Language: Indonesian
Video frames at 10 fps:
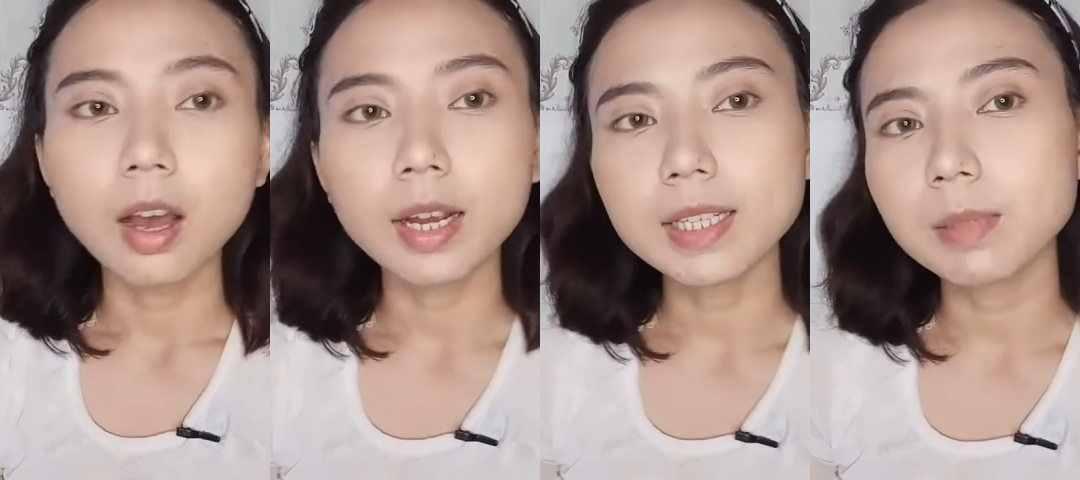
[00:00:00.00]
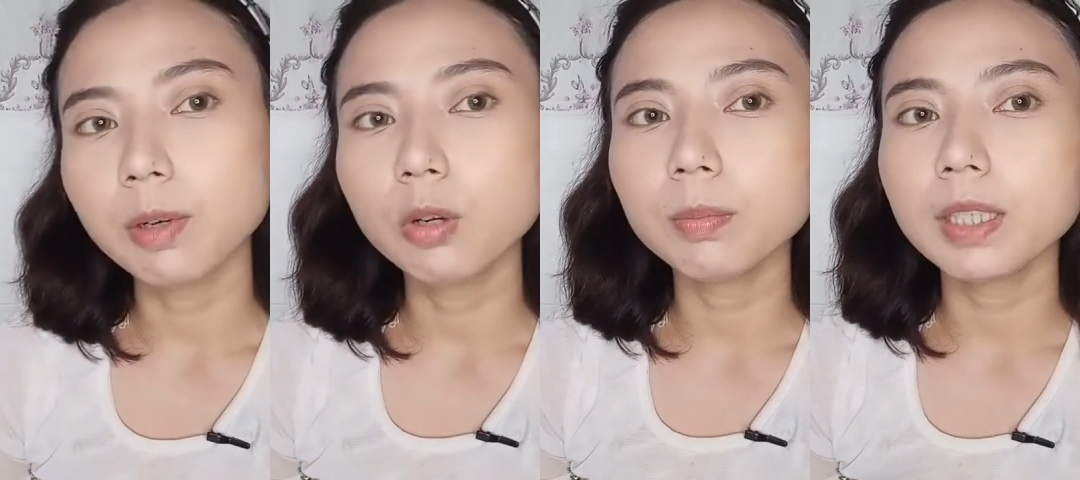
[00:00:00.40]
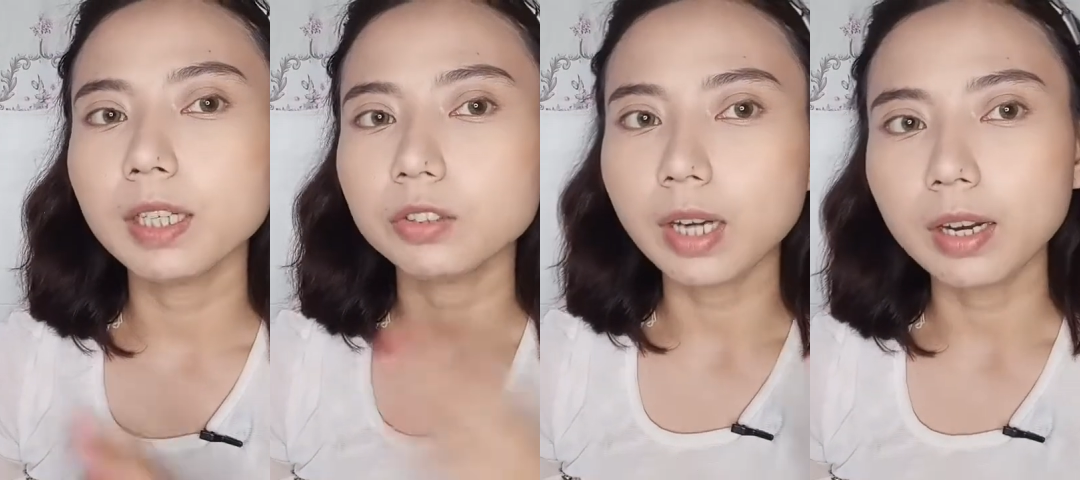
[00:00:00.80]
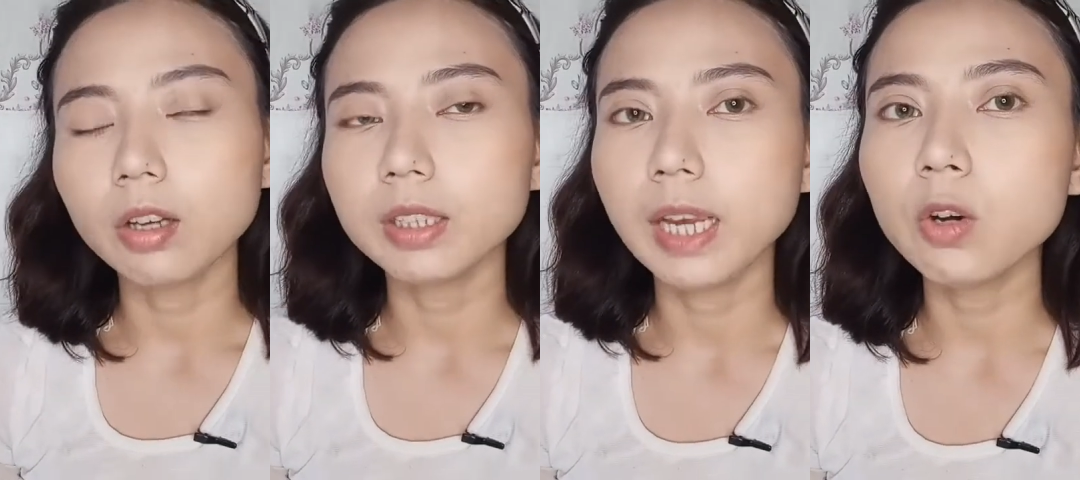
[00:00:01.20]
Oke, sebelum ke try
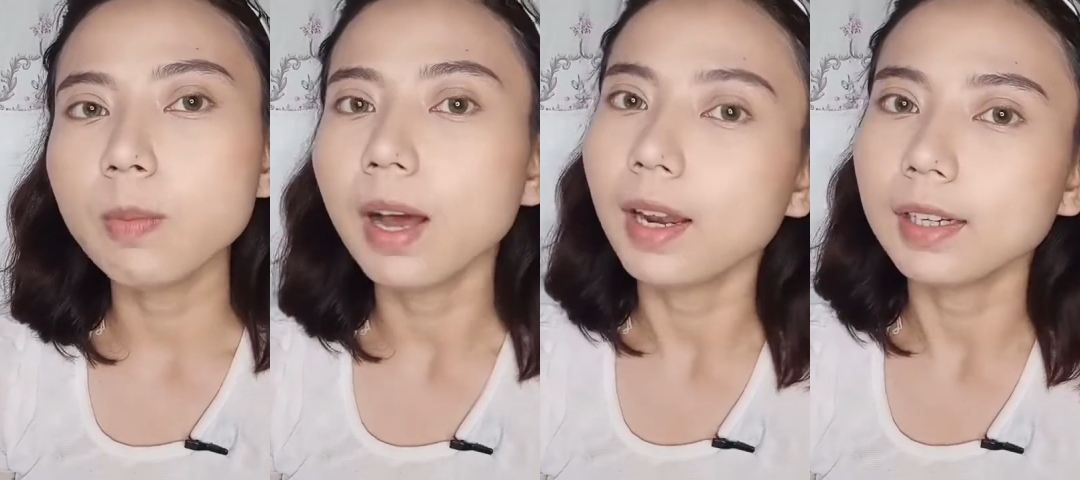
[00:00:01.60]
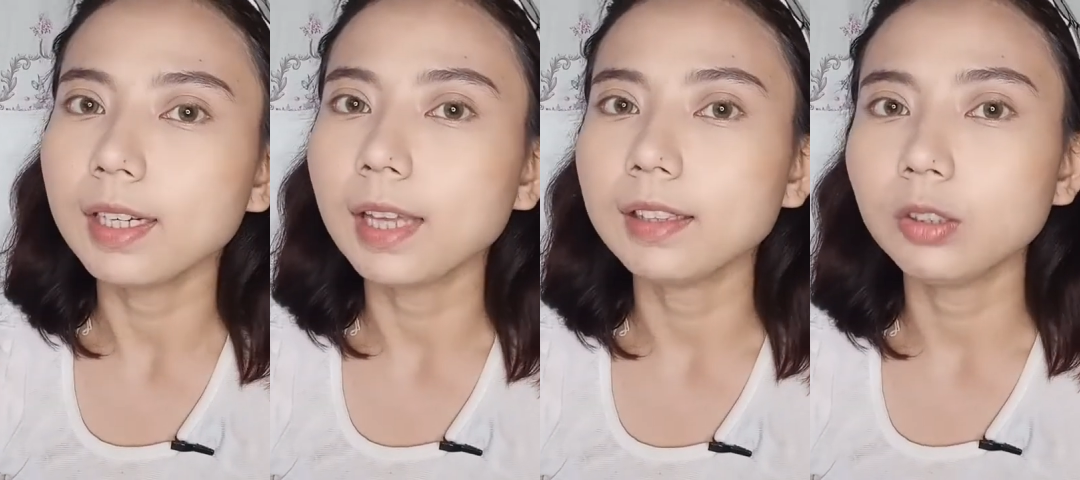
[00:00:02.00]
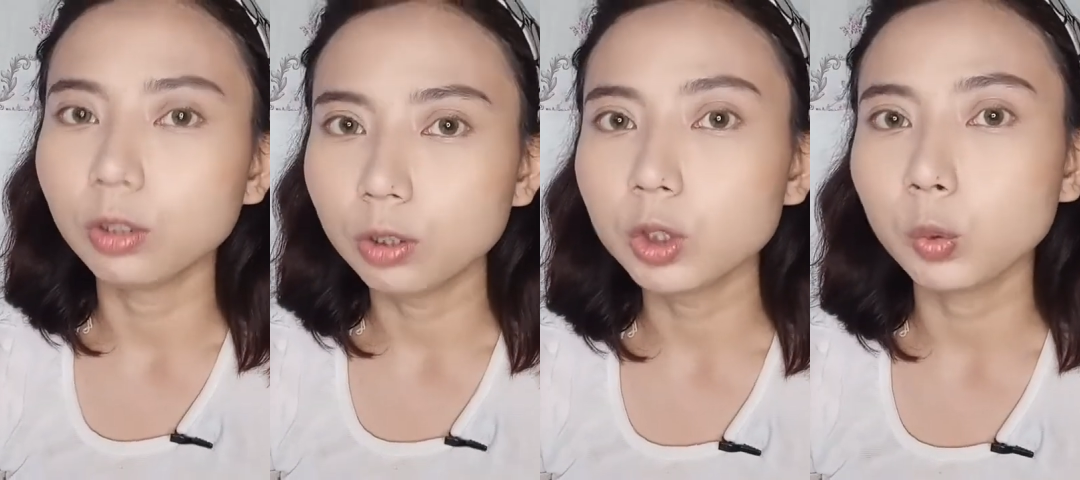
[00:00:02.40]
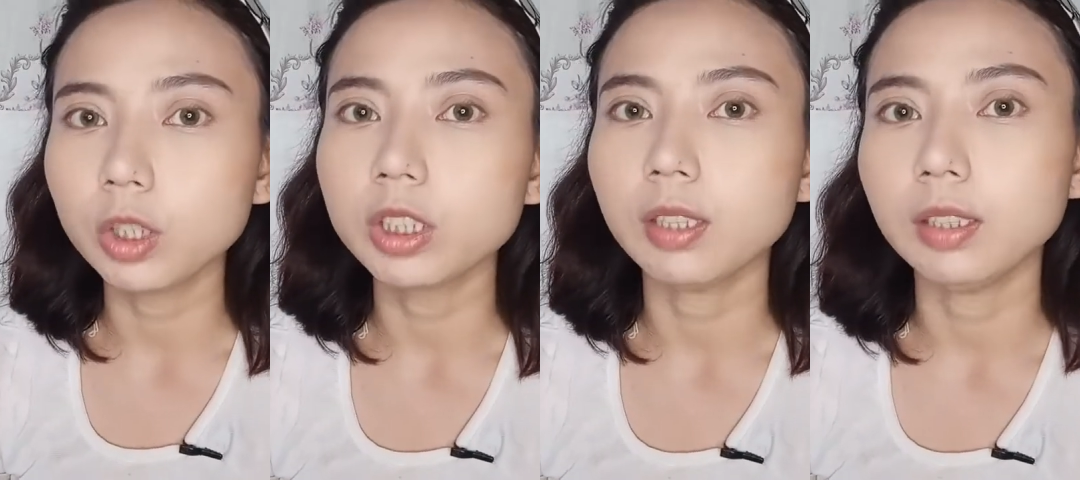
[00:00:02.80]
on-nya, aku bakalan liatin dulu
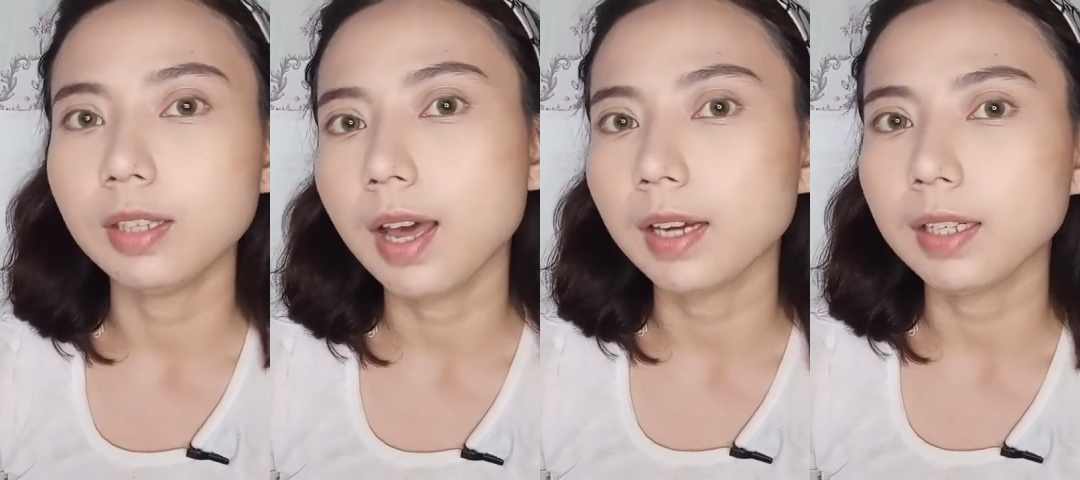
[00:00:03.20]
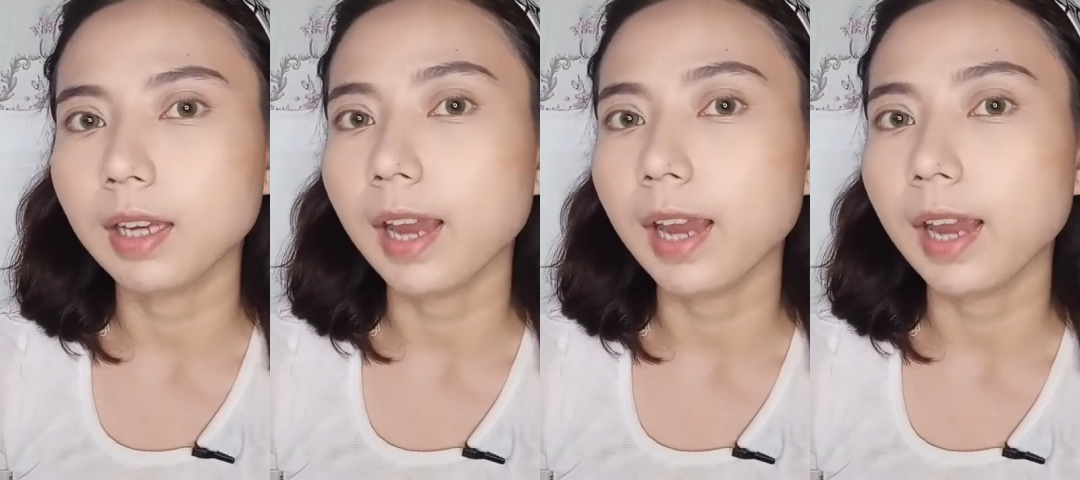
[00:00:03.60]
swatch uh, dari